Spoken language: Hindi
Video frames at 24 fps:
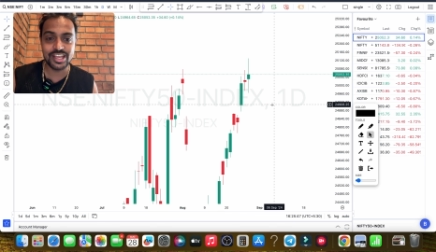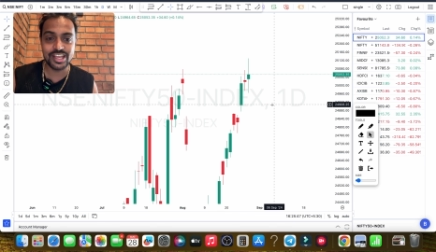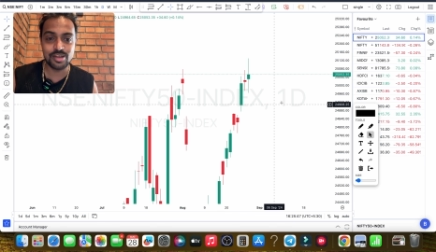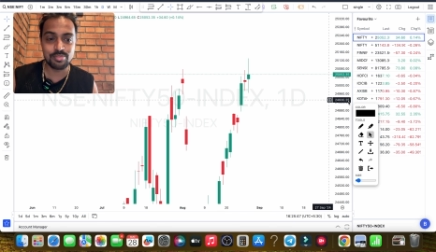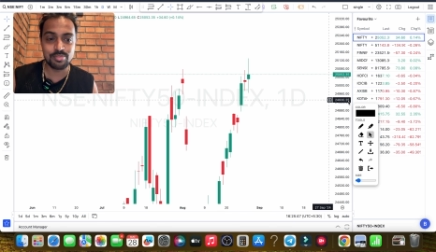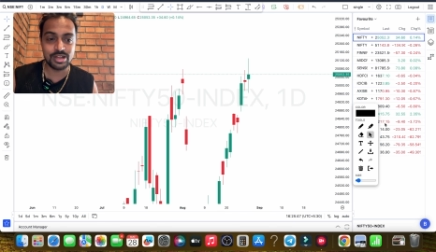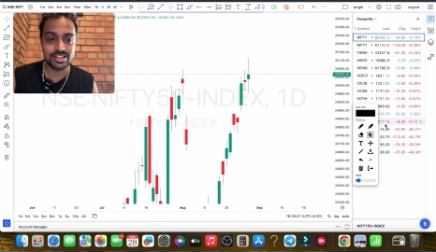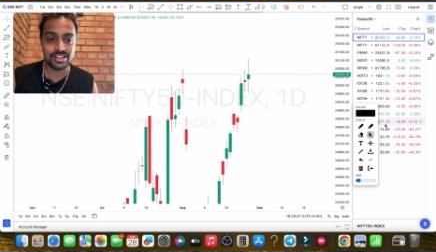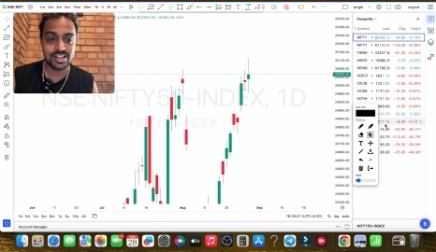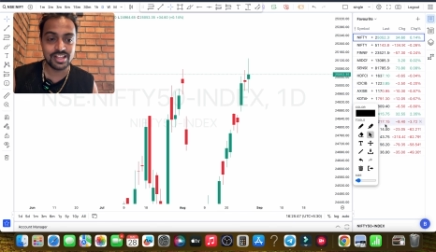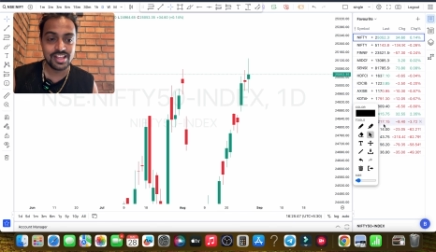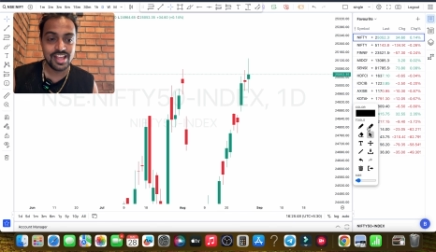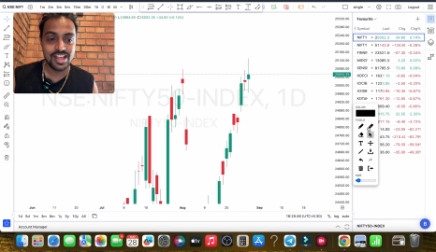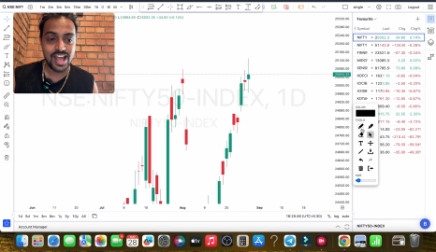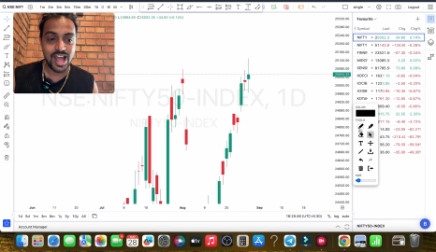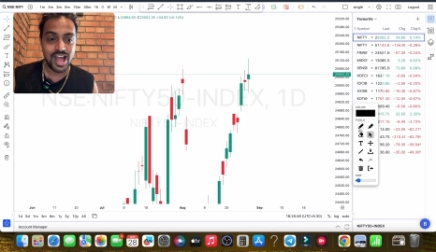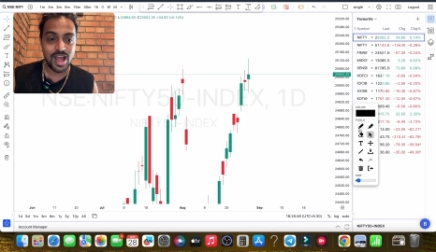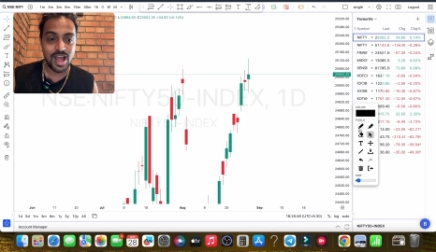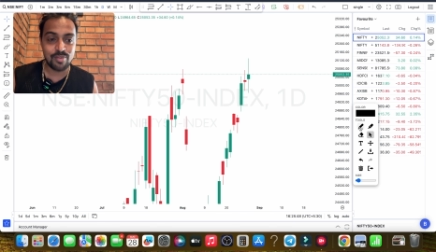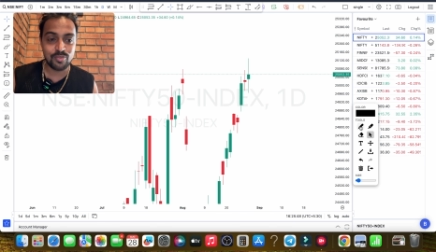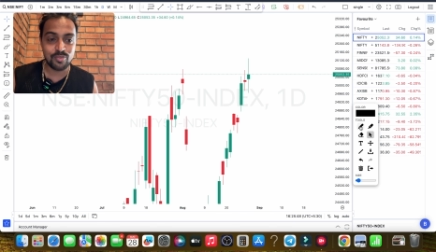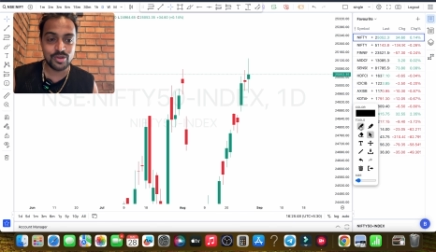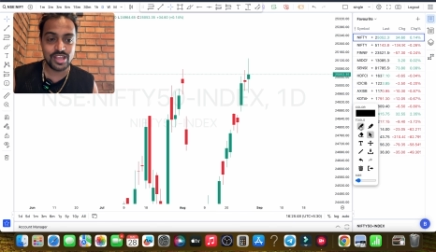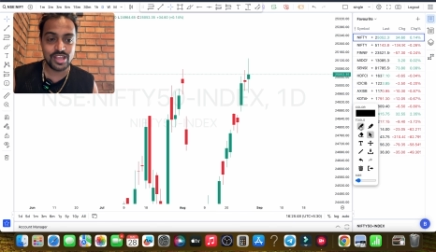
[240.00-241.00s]
के बाद
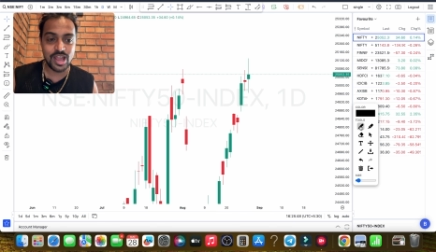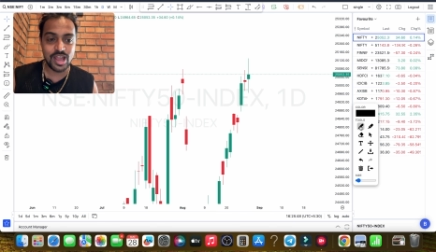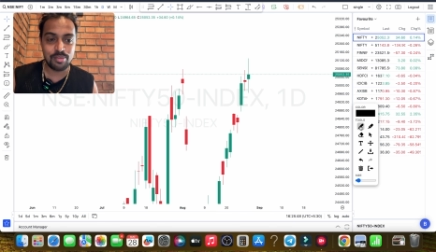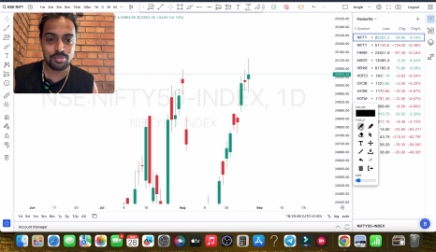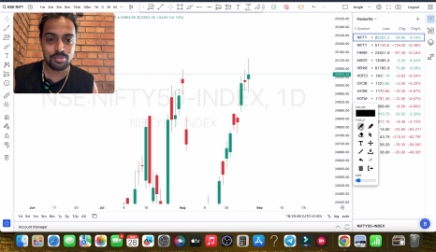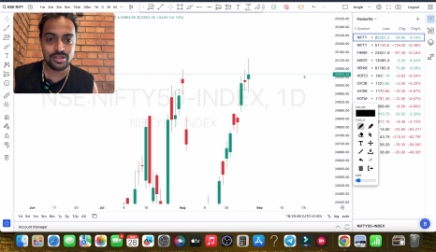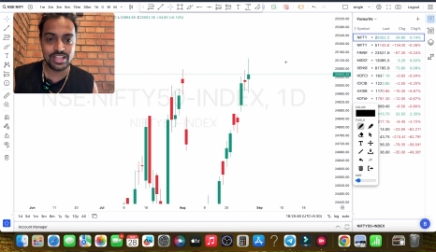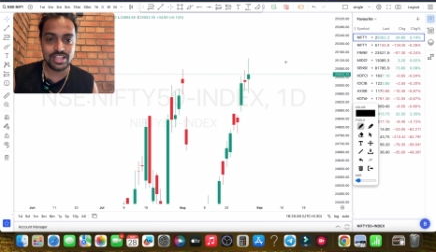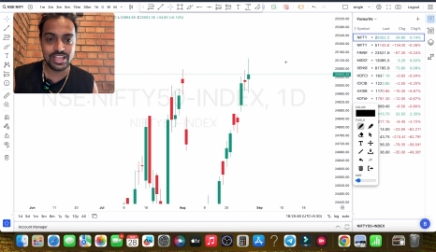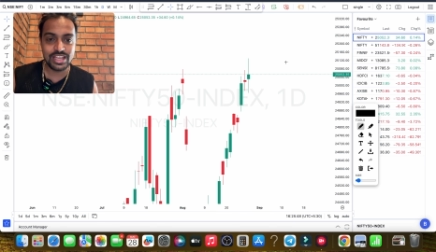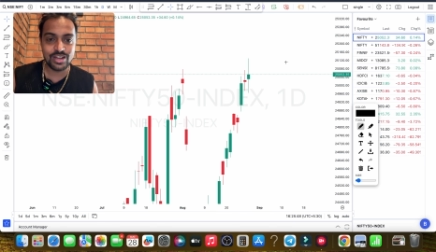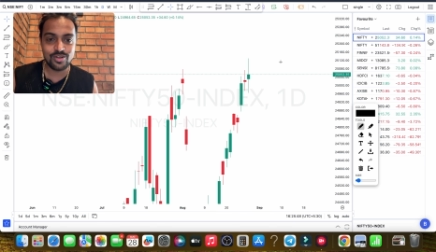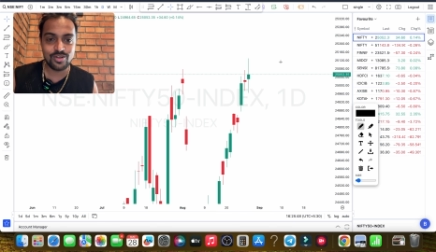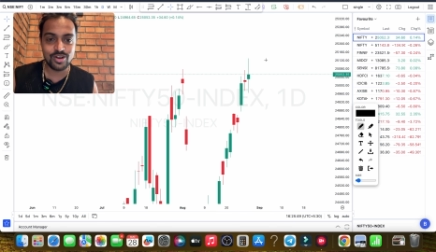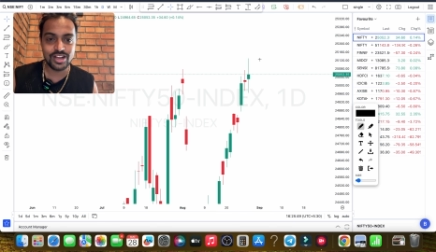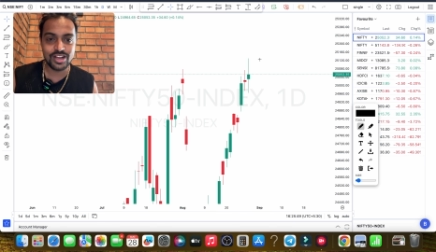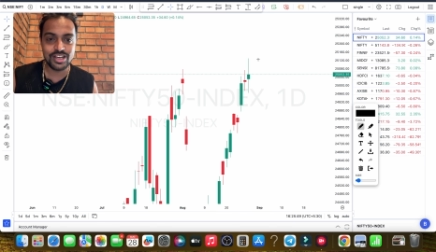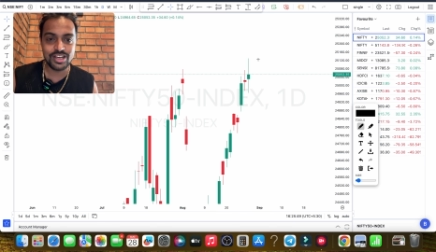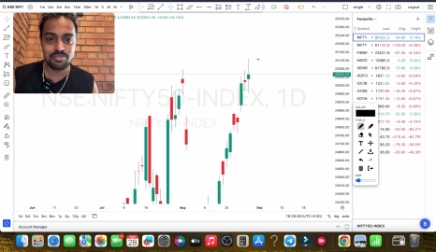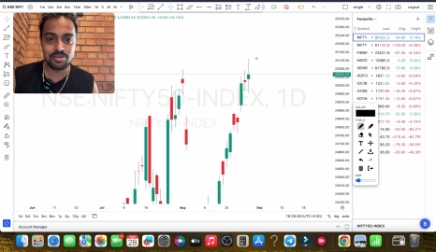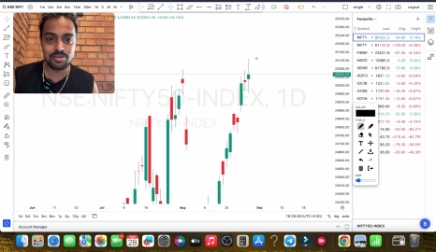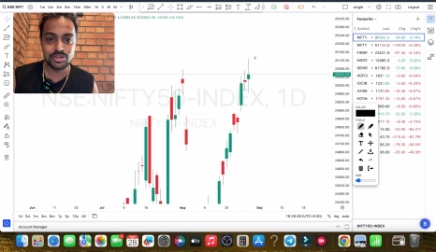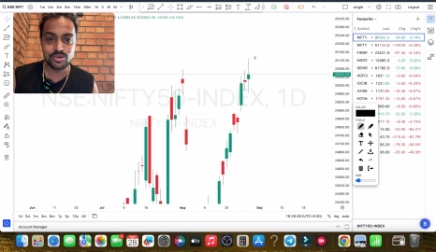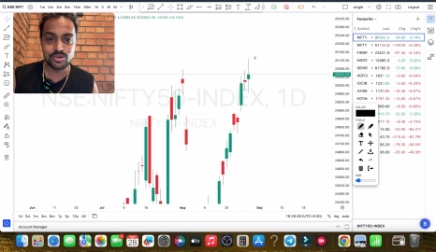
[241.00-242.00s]
आपको यहाँ पर दिख रहा होगा
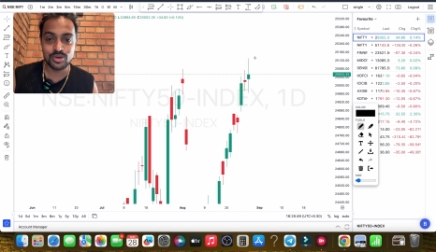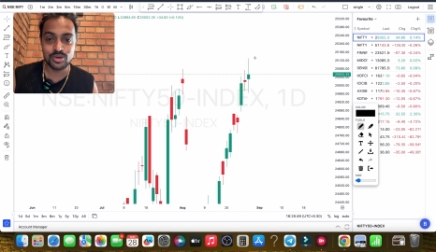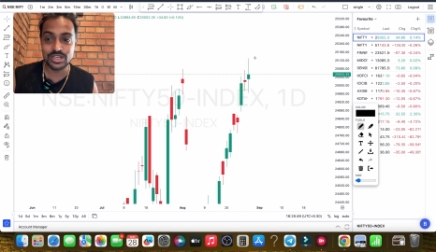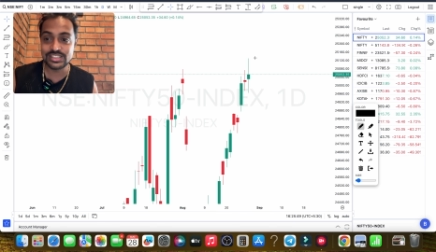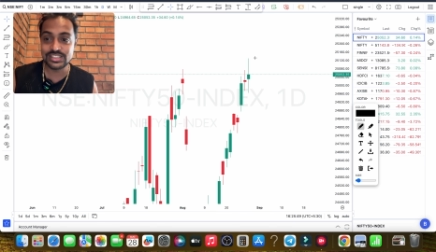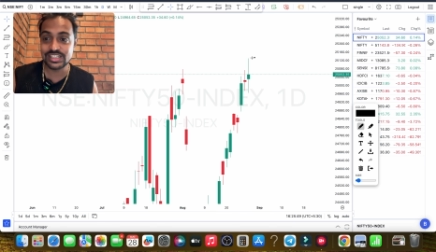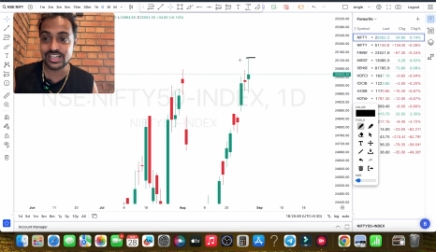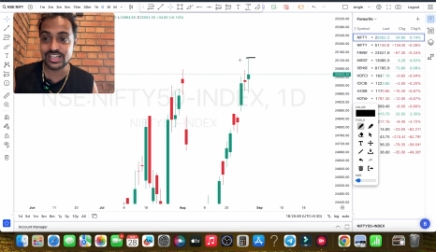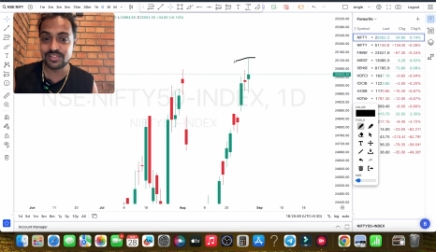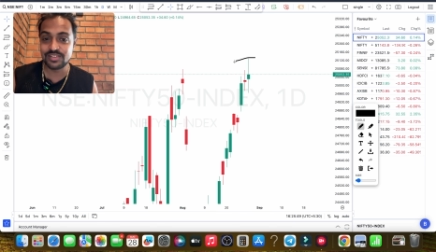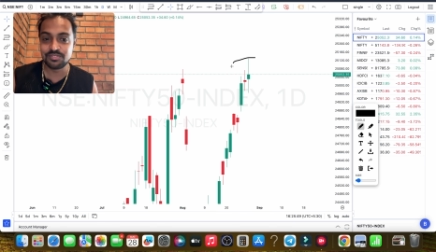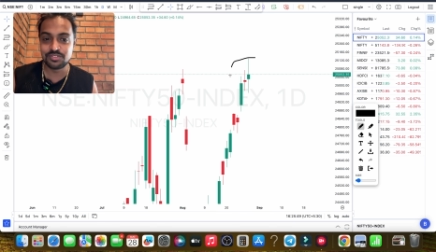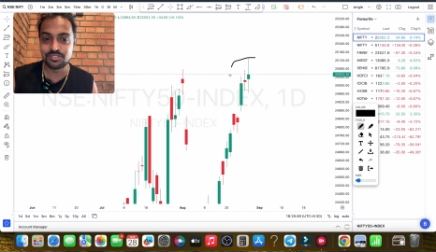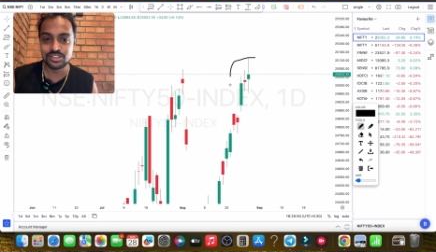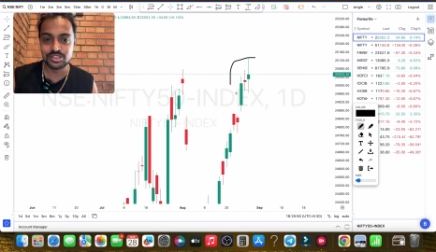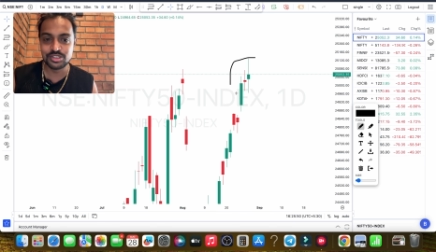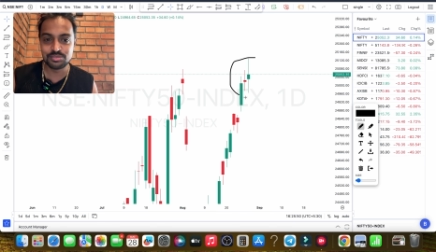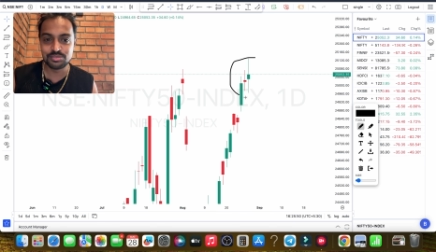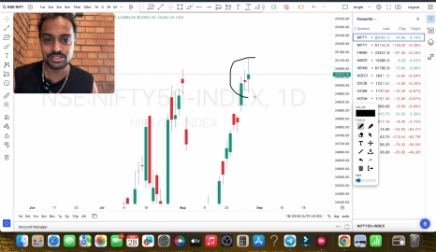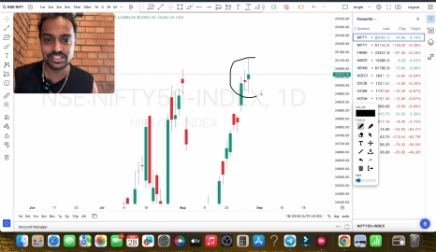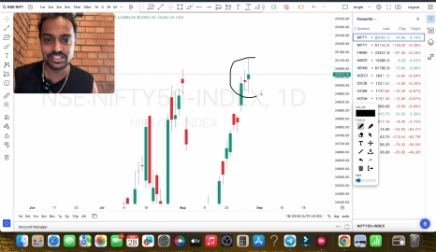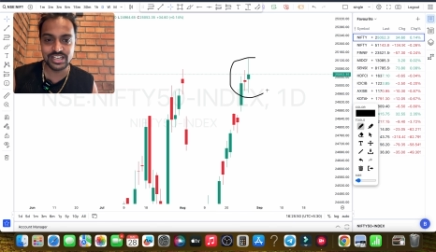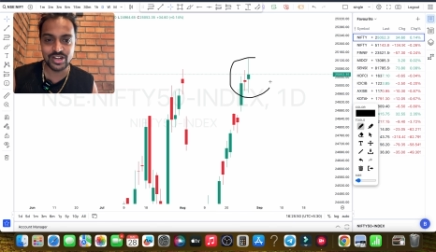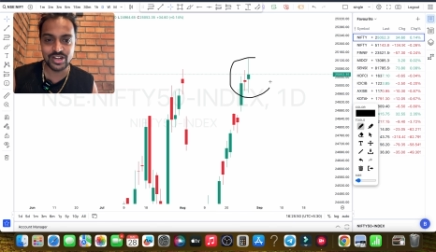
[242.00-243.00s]
निफ्टी थोड़ा सा
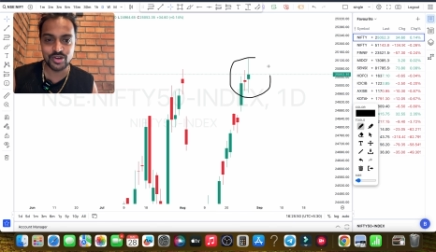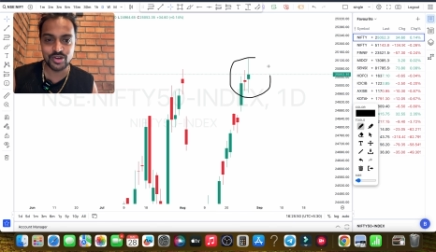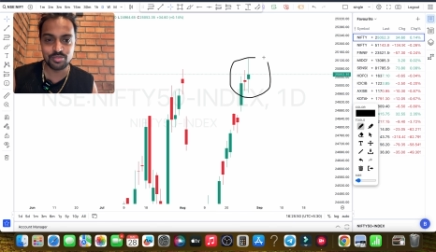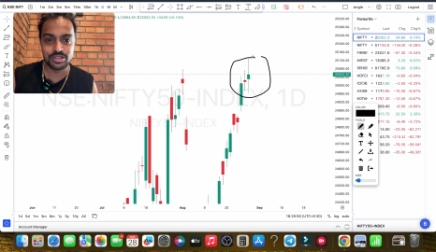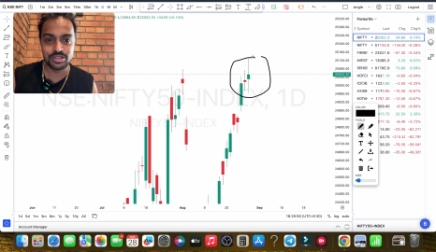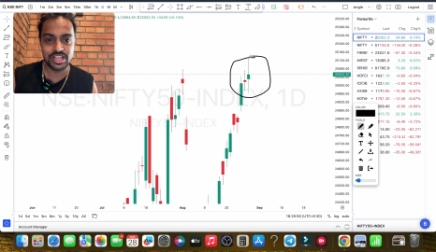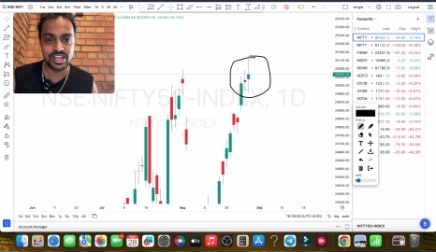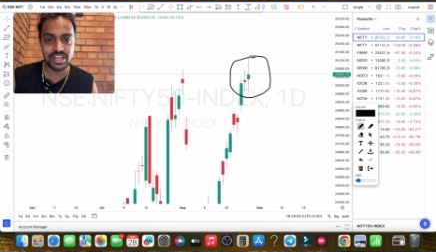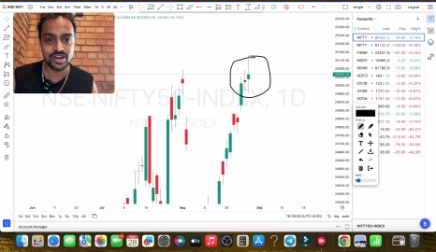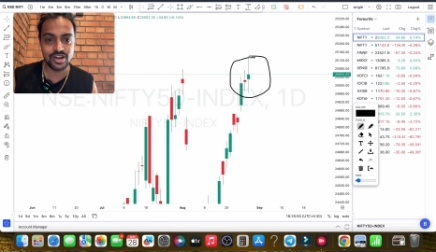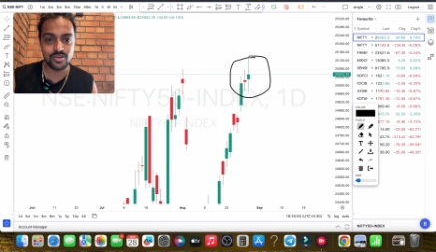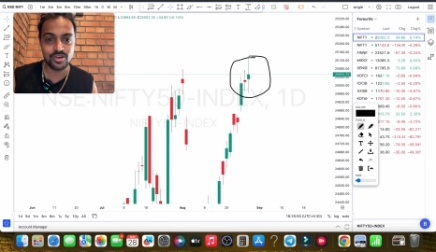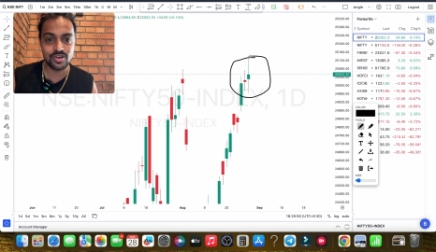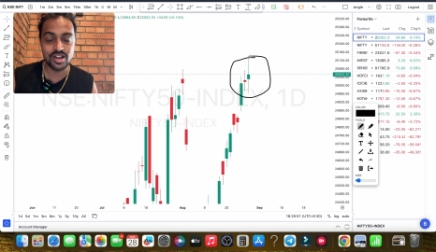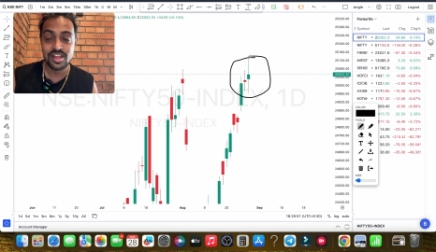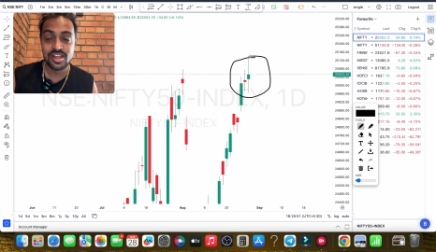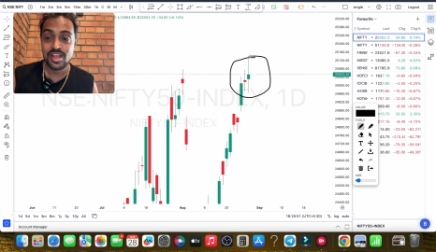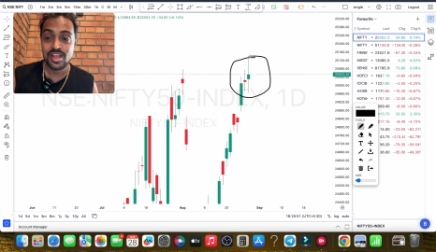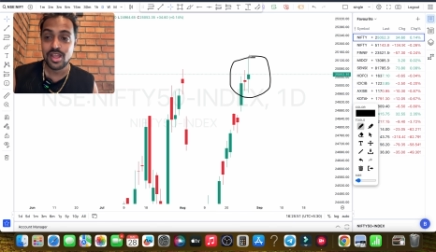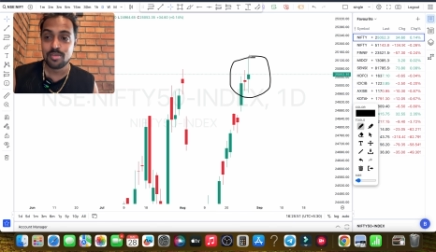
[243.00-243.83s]
कंफ्यूजिंग सिनारे में दिख रहा होगा